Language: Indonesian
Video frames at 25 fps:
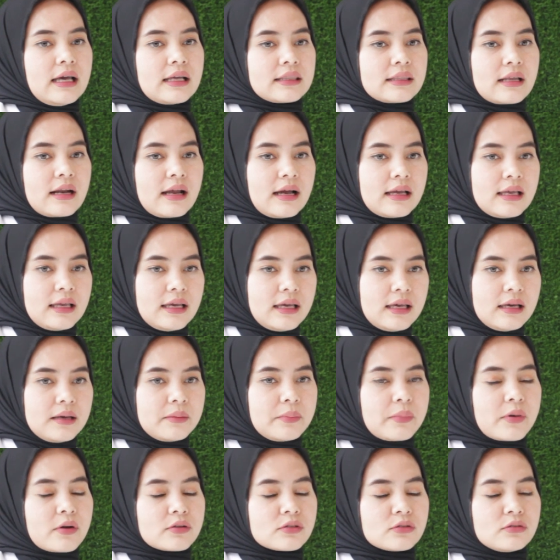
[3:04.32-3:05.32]
Yang terakhir,
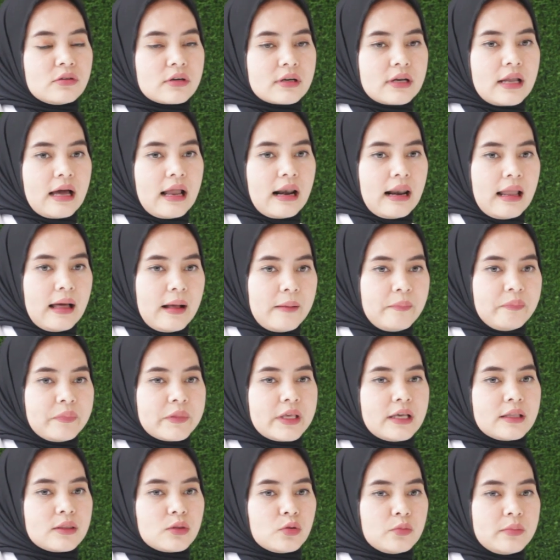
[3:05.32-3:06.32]
prosedur
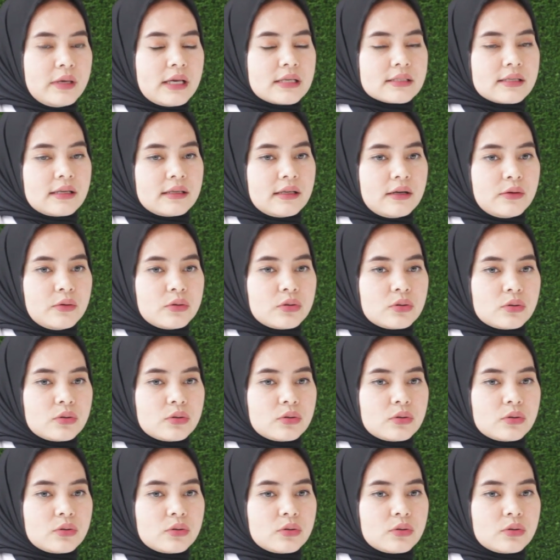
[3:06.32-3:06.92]
dalam itu biasanya